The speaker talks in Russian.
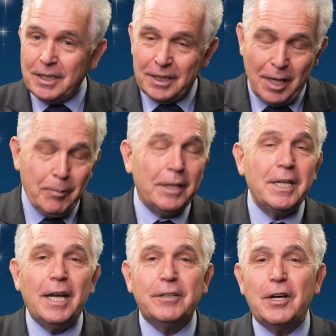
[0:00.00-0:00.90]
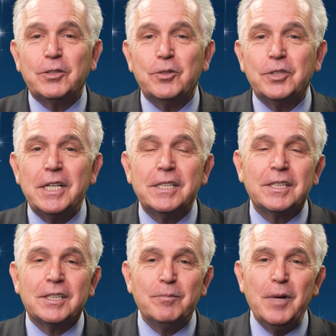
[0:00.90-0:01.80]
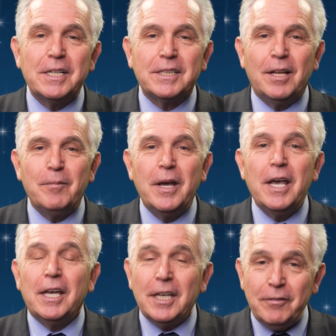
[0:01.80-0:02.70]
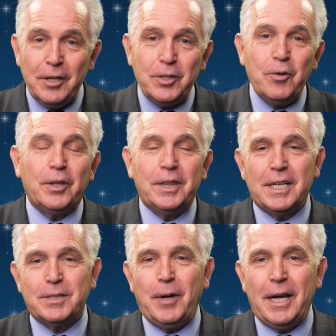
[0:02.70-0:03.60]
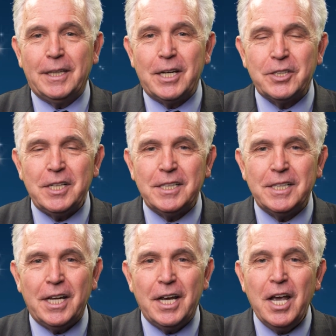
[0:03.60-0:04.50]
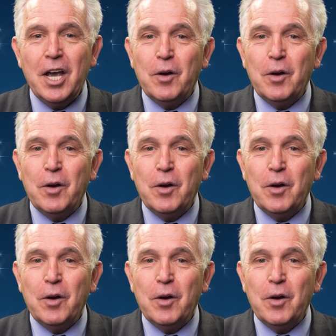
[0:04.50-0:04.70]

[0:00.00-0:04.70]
наполняет вашу жизнь смыслом и ведет нас по этой жизни.